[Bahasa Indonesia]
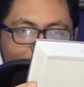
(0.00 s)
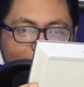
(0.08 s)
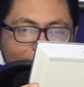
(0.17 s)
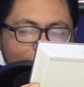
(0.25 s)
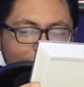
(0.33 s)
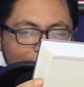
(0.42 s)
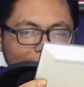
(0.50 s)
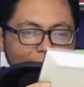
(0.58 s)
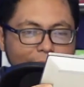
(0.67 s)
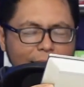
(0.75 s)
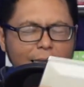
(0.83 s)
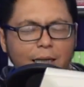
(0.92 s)
kanan kiri
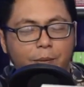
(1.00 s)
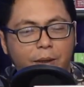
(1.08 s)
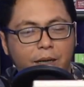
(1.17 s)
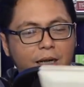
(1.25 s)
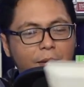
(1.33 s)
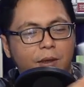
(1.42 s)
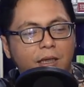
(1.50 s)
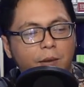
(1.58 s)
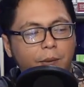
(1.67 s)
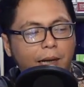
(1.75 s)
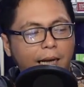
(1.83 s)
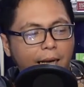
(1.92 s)
ini dia pakai banyak
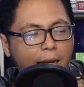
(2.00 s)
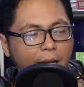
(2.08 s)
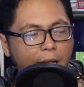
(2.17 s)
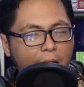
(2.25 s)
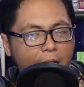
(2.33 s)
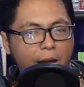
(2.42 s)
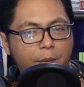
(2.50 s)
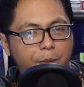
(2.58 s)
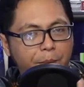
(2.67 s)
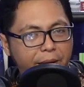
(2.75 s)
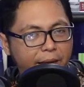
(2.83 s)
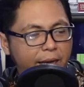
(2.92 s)
dipakai
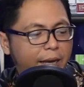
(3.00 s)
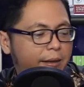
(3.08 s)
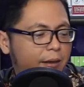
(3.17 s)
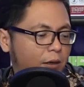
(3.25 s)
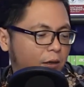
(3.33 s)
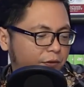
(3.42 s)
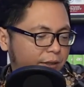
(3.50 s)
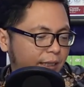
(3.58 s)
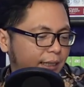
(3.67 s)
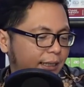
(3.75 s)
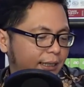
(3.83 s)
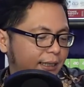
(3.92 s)
Bang and
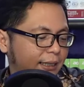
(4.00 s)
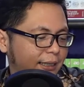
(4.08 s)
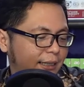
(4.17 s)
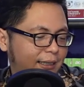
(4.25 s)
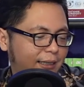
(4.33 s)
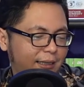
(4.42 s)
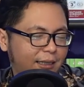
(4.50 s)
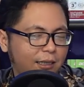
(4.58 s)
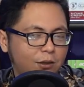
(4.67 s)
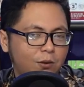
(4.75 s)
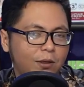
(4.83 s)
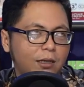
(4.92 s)
Olufsen jadi
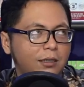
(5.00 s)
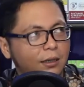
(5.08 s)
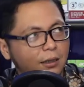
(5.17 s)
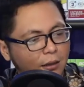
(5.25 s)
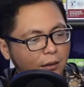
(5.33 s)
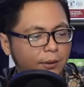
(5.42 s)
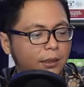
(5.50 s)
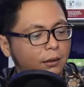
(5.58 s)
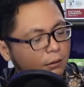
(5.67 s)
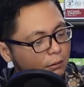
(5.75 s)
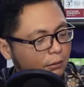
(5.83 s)
suaranya enak banget